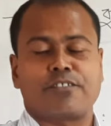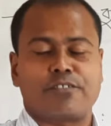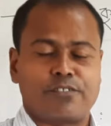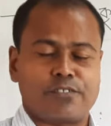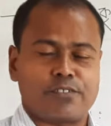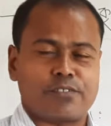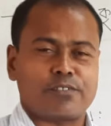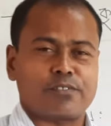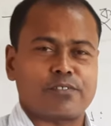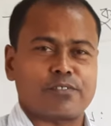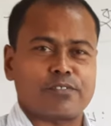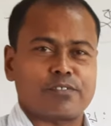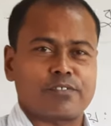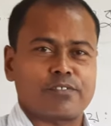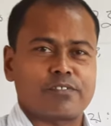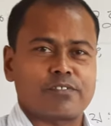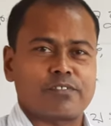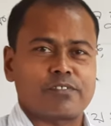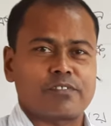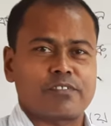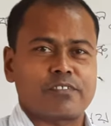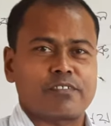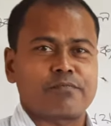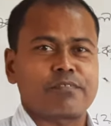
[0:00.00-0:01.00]
যশোর
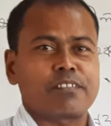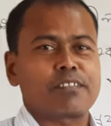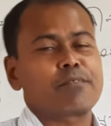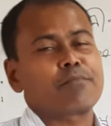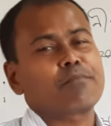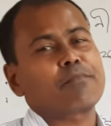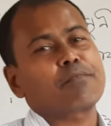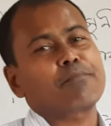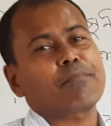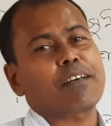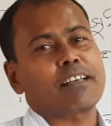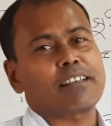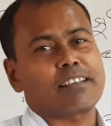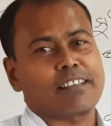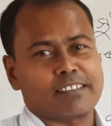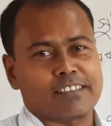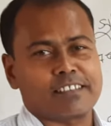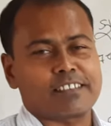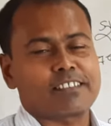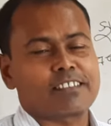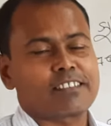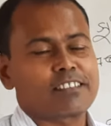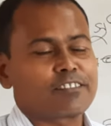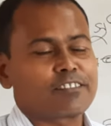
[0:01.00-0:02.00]
বাংলাদেশ